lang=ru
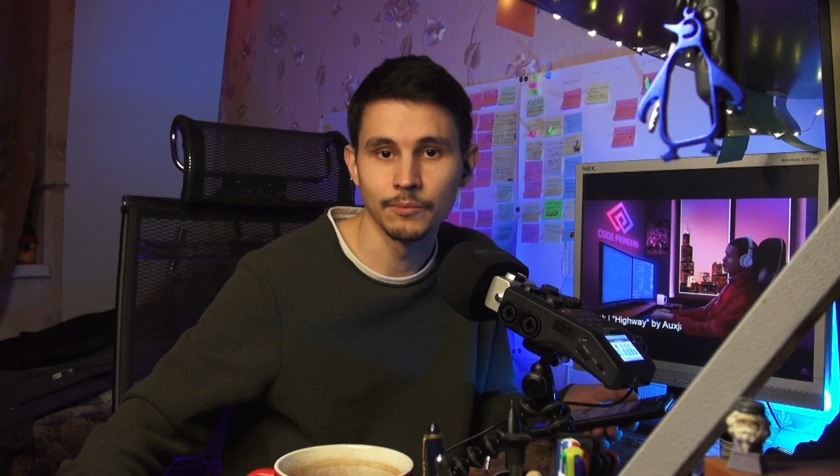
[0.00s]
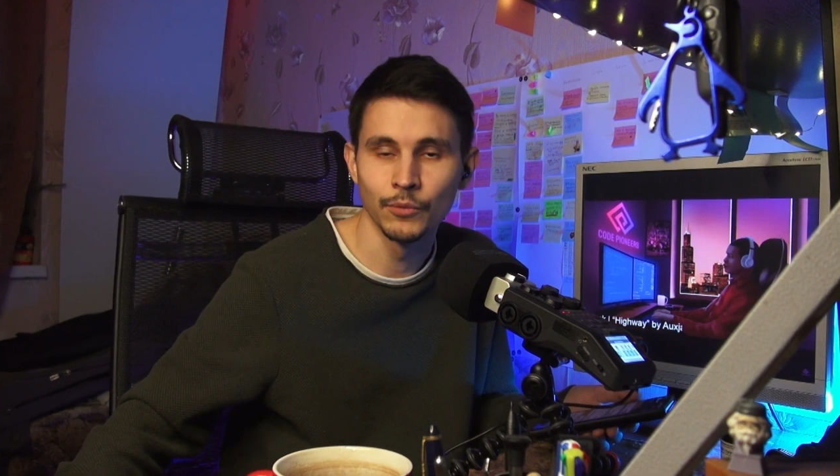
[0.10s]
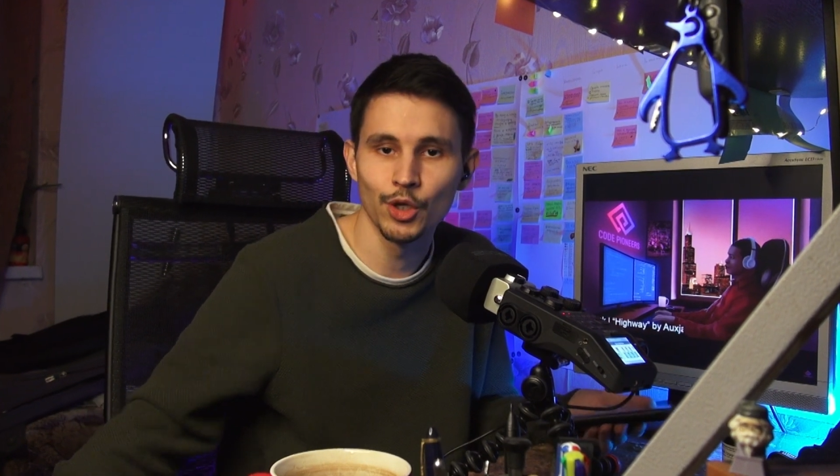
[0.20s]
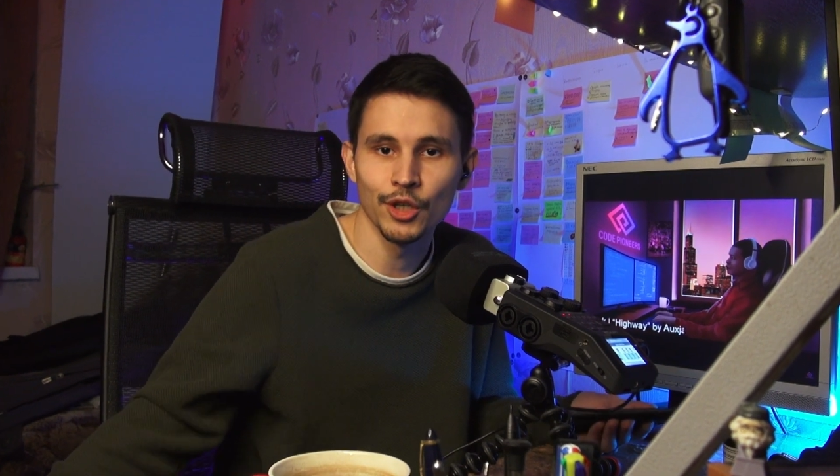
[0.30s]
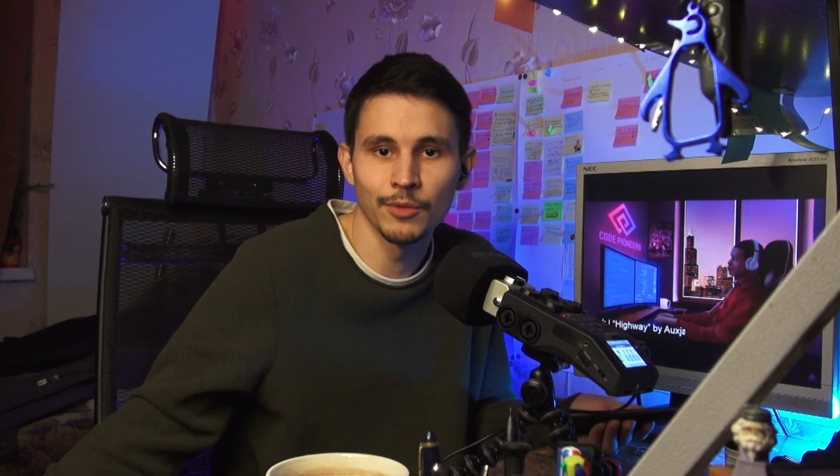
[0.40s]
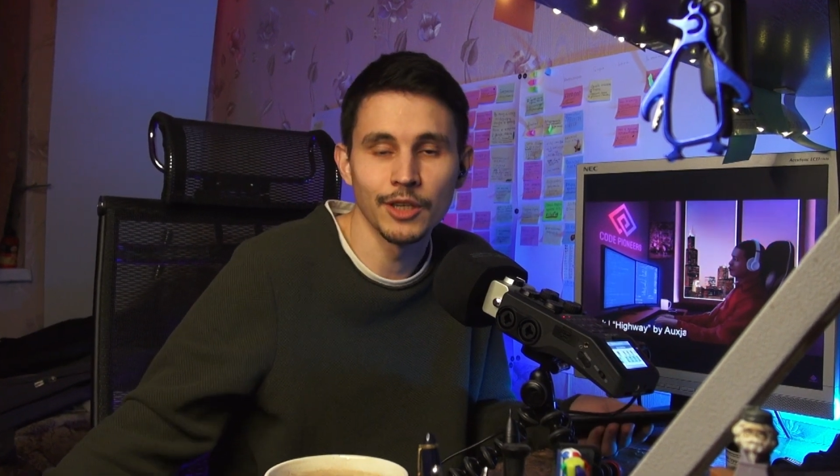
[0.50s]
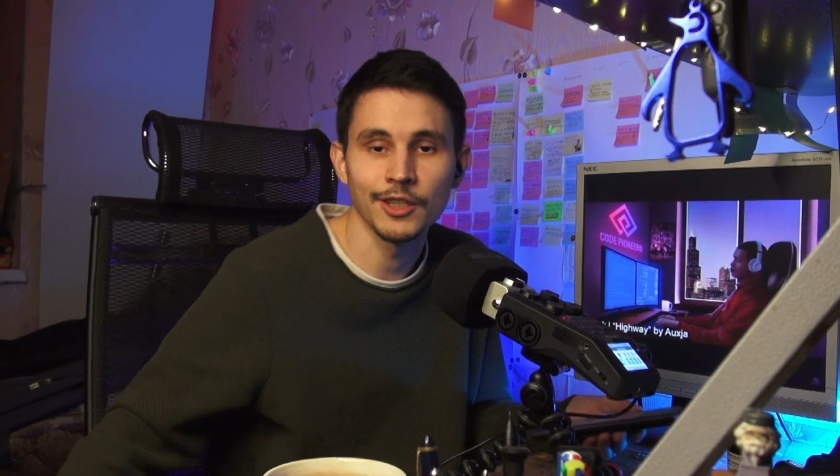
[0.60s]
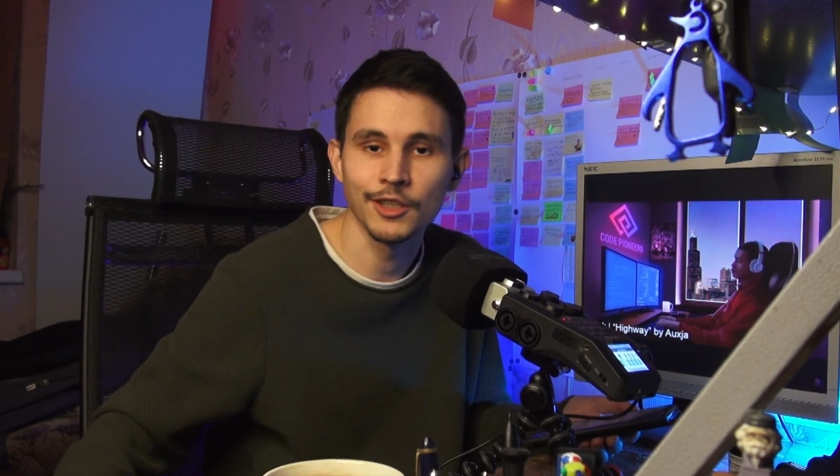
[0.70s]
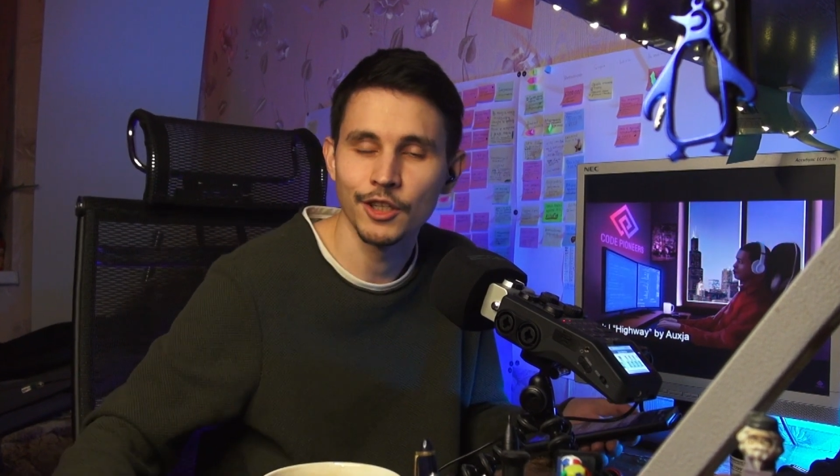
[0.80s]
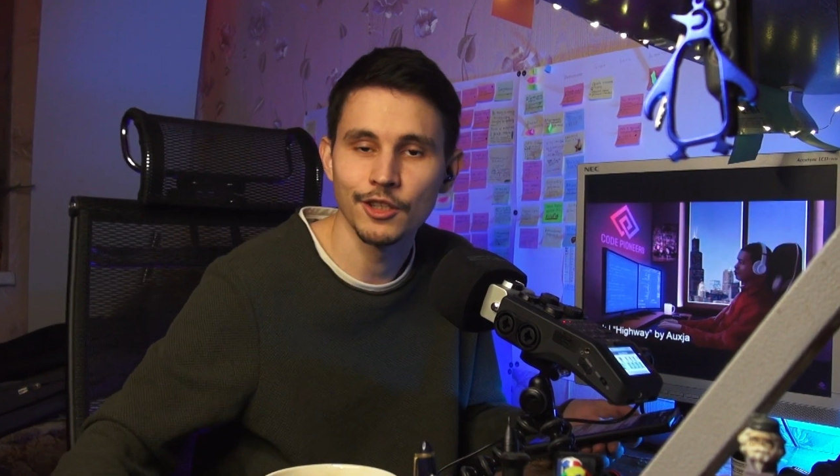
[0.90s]
Больше мне
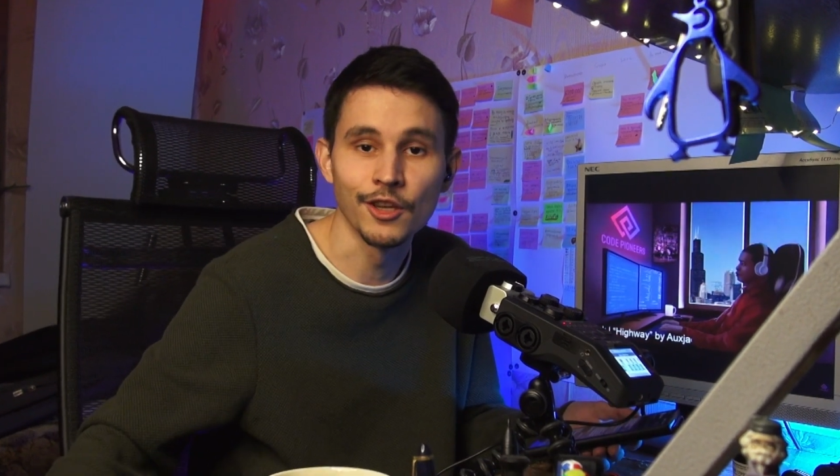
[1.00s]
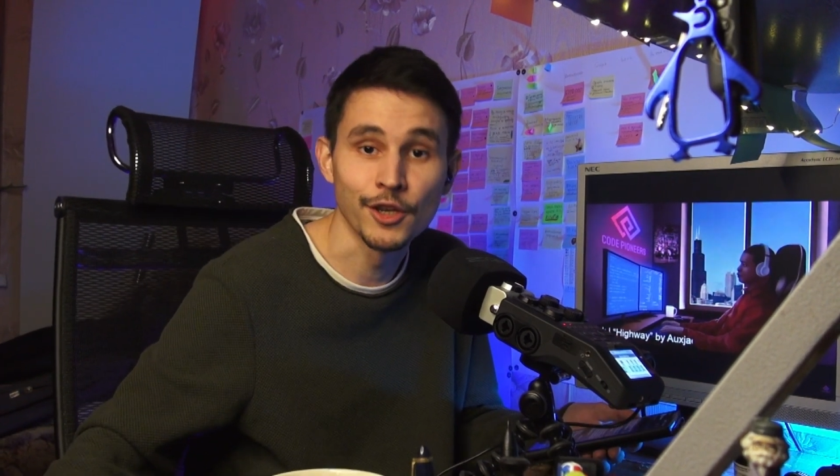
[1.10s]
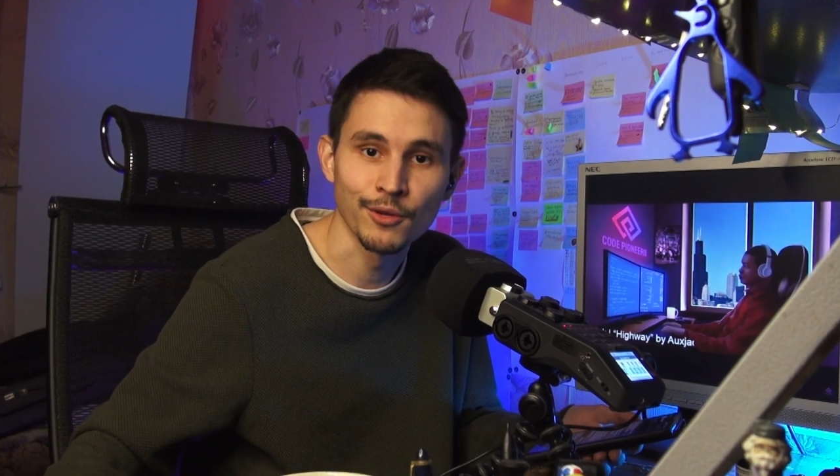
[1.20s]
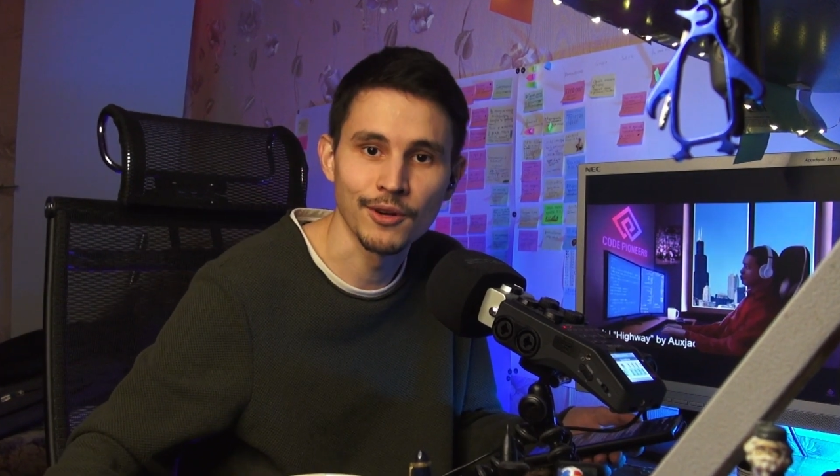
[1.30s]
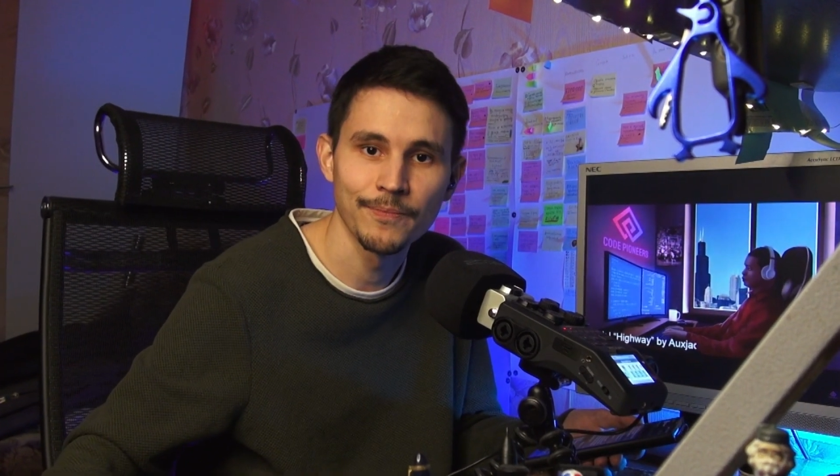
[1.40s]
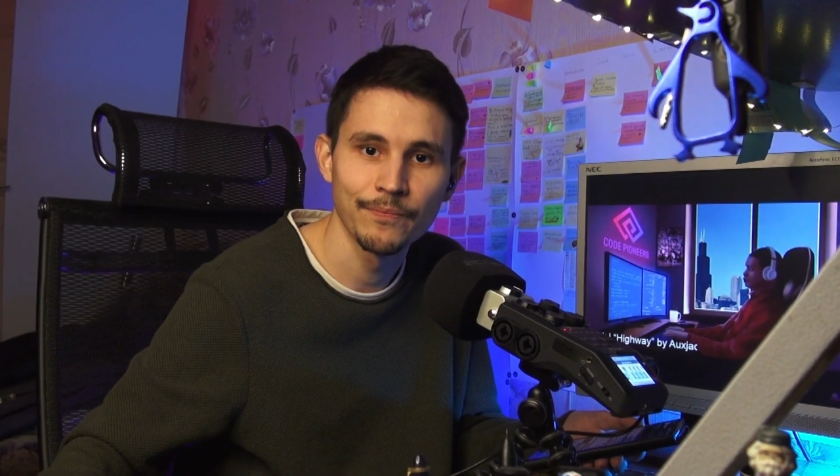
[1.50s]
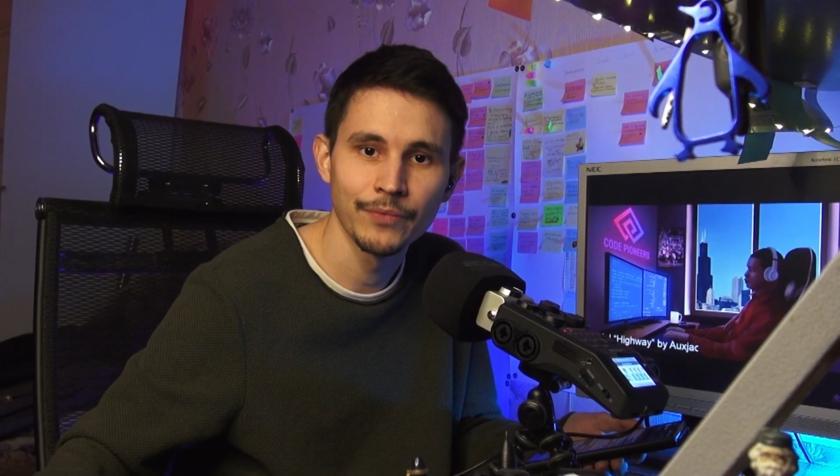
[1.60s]
сказать нечего.